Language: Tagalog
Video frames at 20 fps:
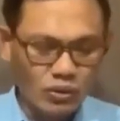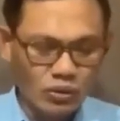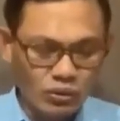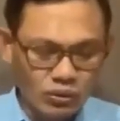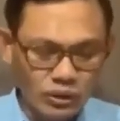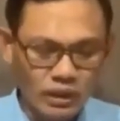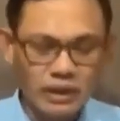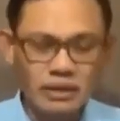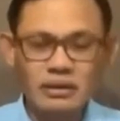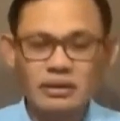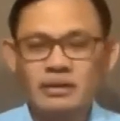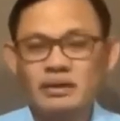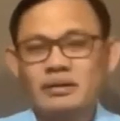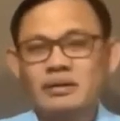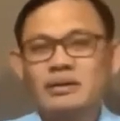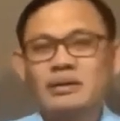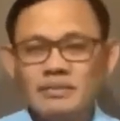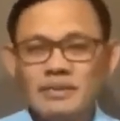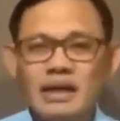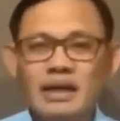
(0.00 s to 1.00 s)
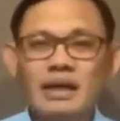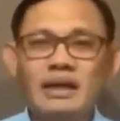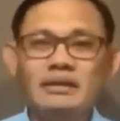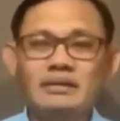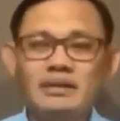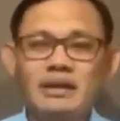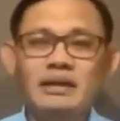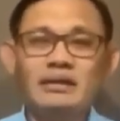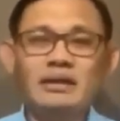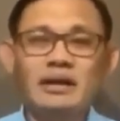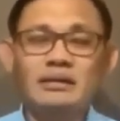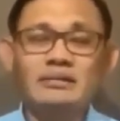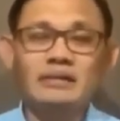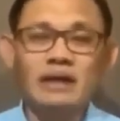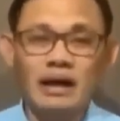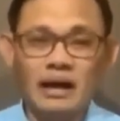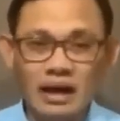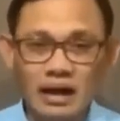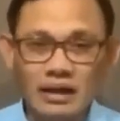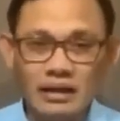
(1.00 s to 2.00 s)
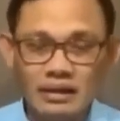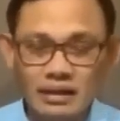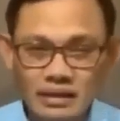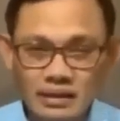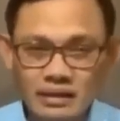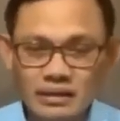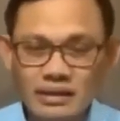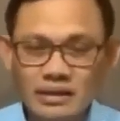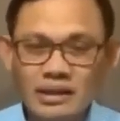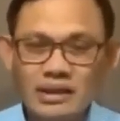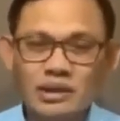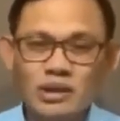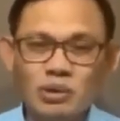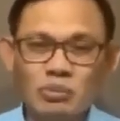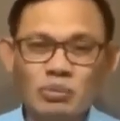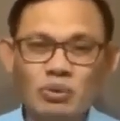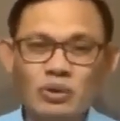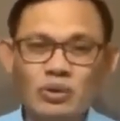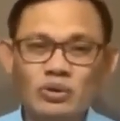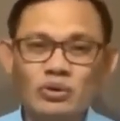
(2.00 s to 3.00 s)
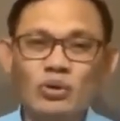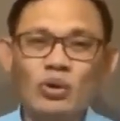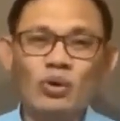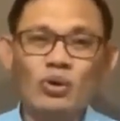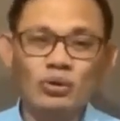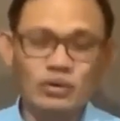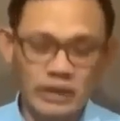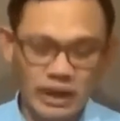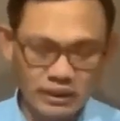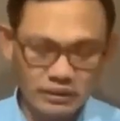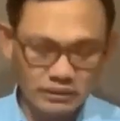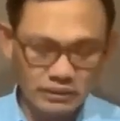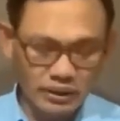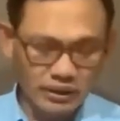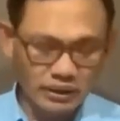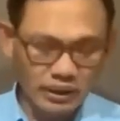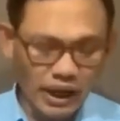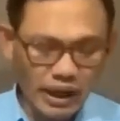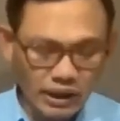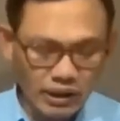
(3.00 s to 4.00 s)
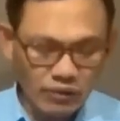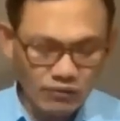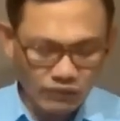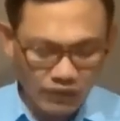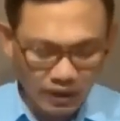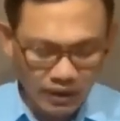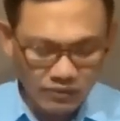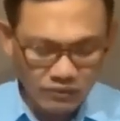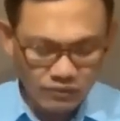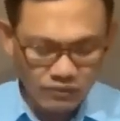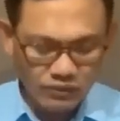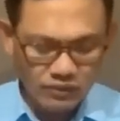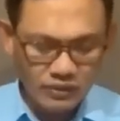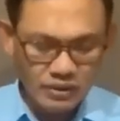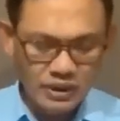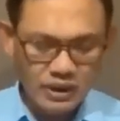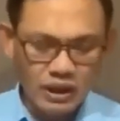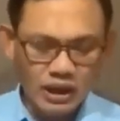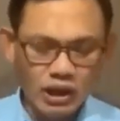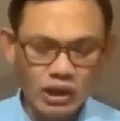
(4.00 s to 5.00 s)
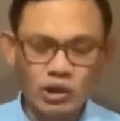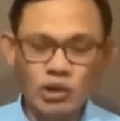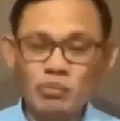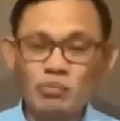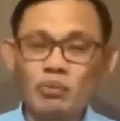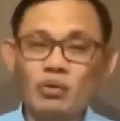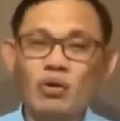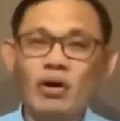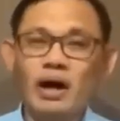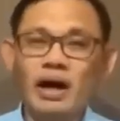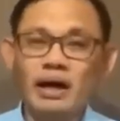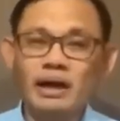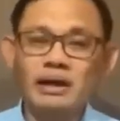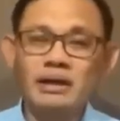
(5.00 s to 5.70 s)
Ngunit, hindi nagtagal, no po, noong 1985, ito po